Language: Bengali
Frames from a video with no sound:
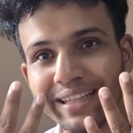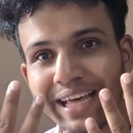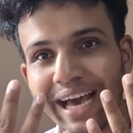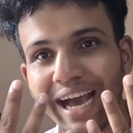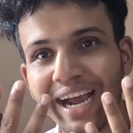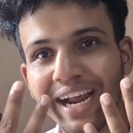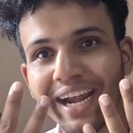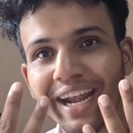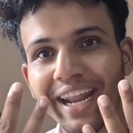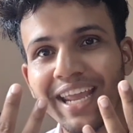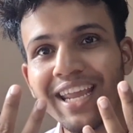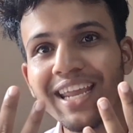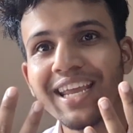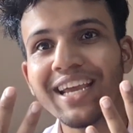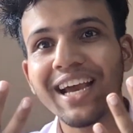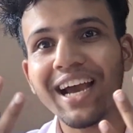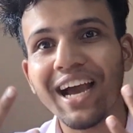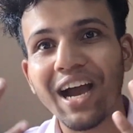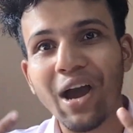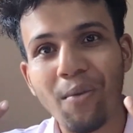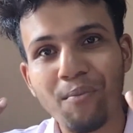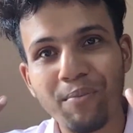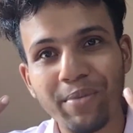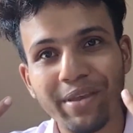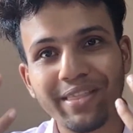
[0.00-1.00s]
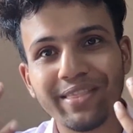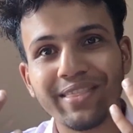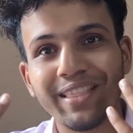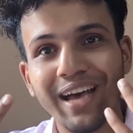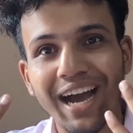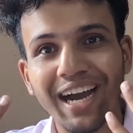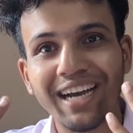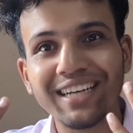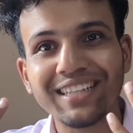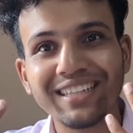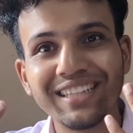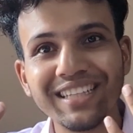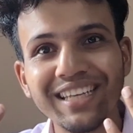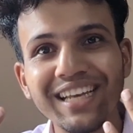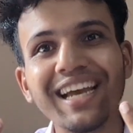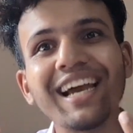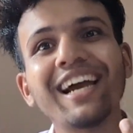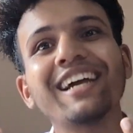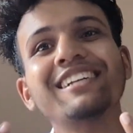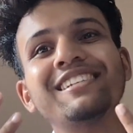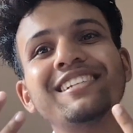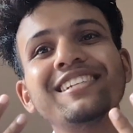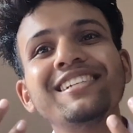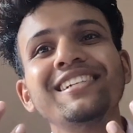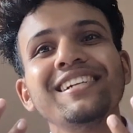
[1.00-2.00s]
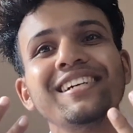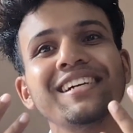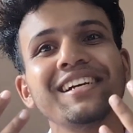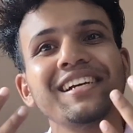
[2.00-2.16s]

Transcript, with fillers: দাগ নেই আমি দাগ দিয়ে আসি